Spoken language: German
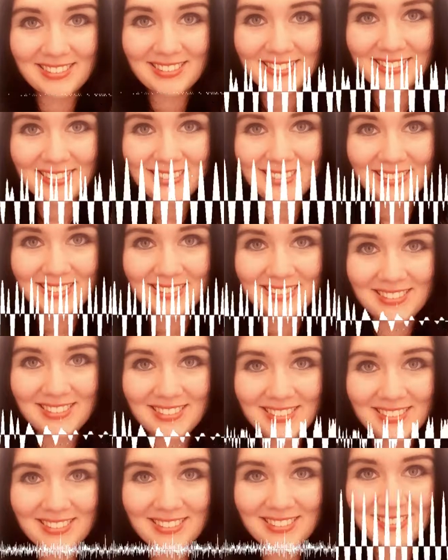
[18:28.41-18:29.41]
Wenn du
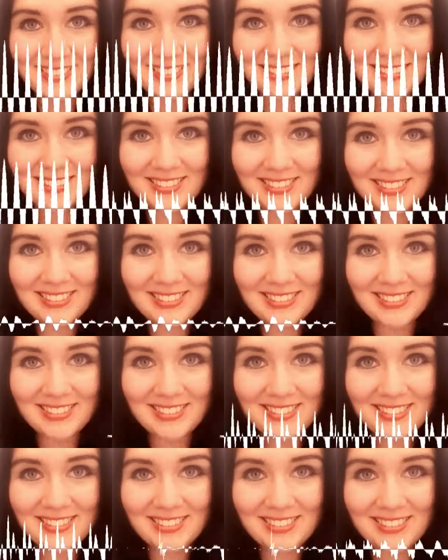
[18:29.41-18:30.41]
Parfüme
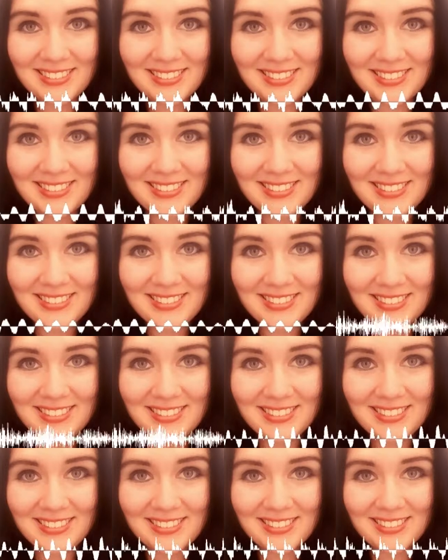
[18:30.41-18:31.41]
sehr gerne
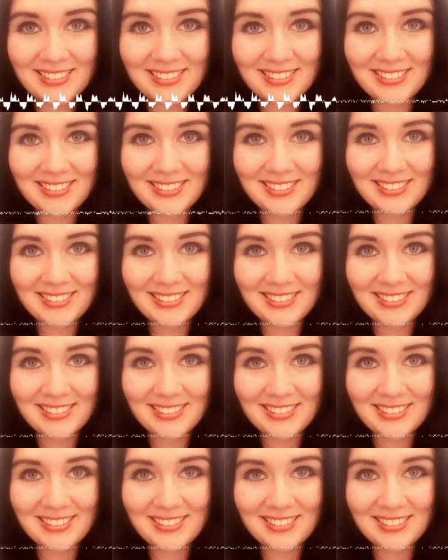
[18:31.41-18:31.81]
magst oder